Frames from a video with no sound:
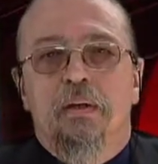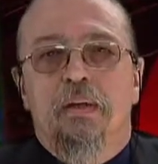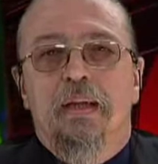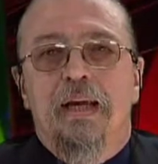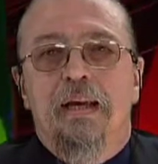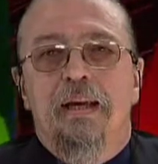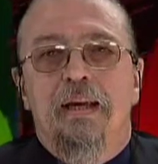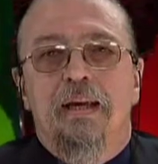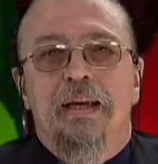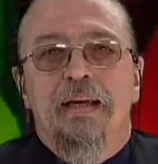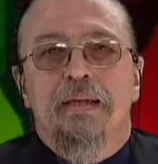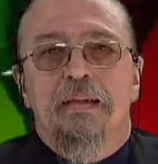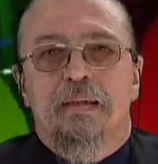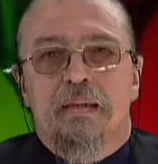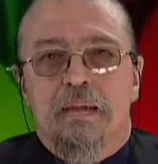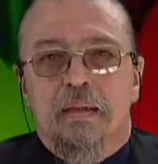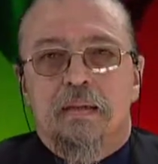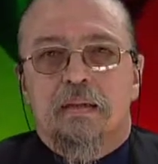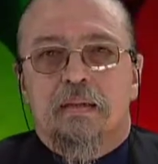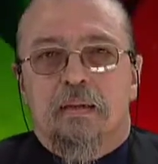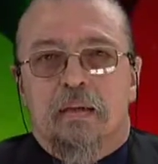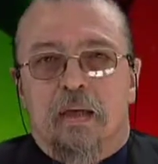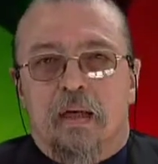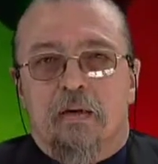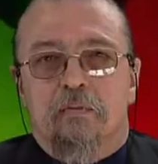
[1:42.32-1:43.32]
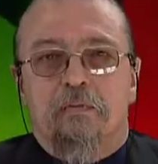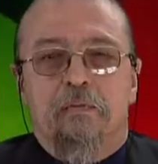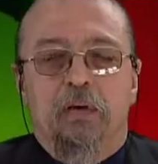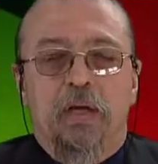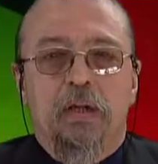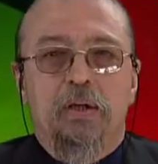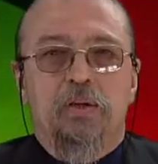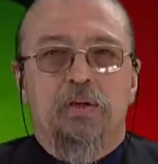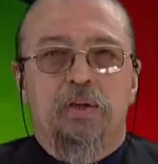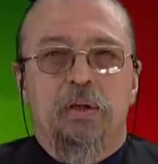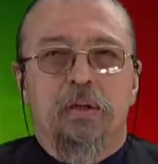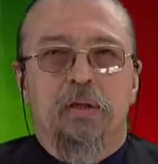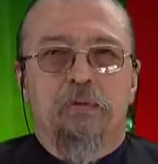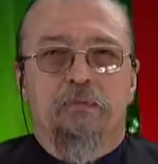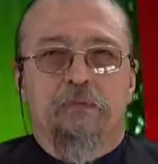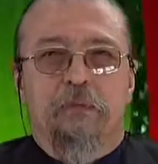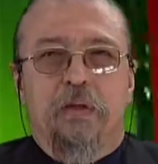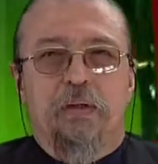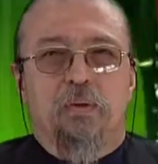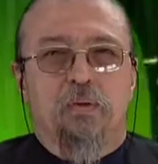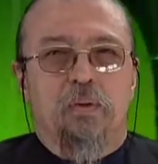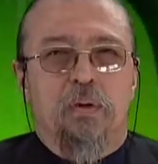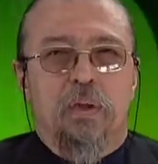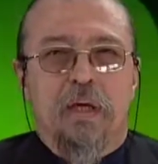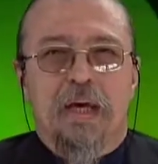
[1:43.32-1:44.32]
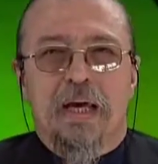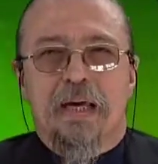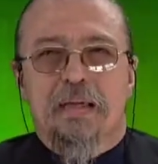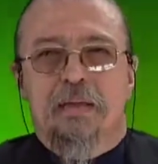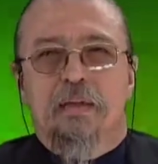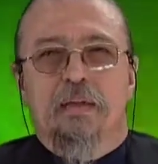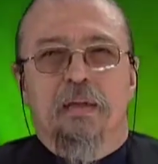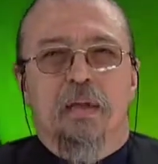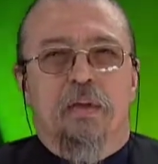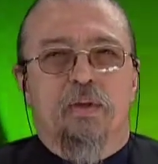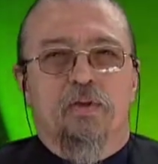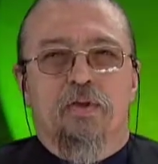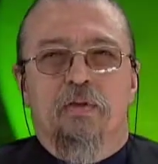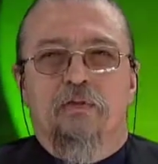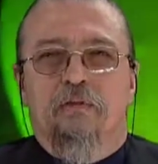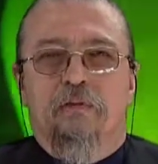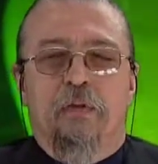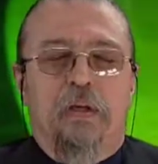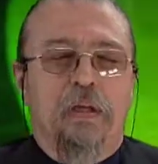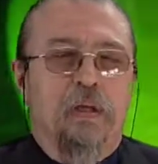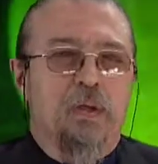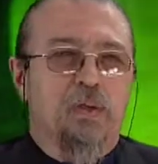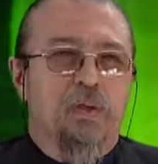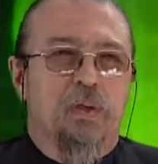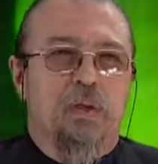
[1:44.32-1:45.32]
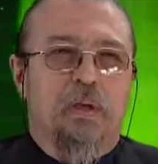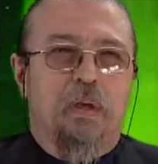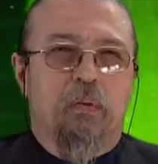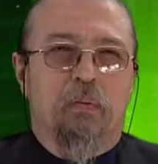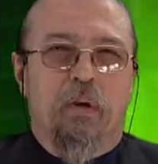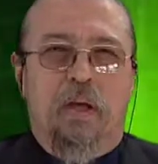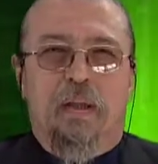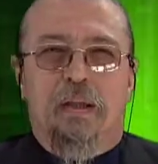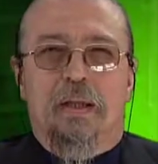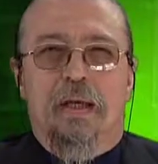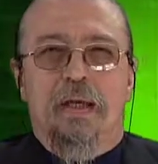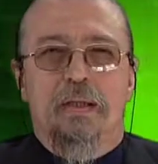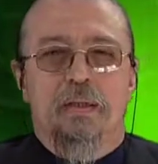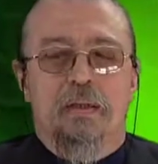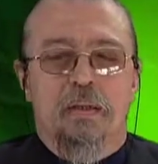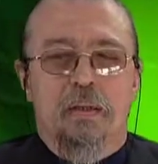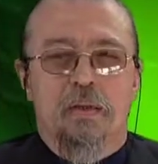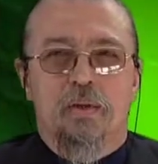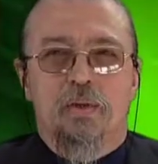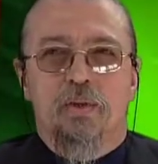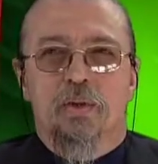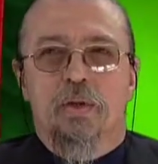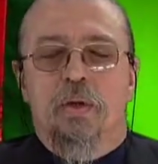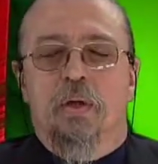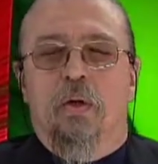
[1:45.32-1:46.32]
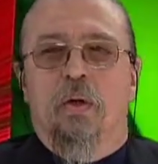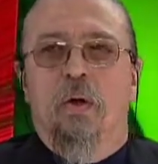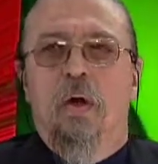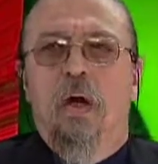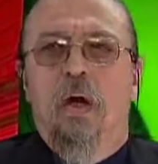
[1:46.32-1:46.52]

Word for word: dell'esistere, felici del fatto di esserci, felici di guardarsi in giro.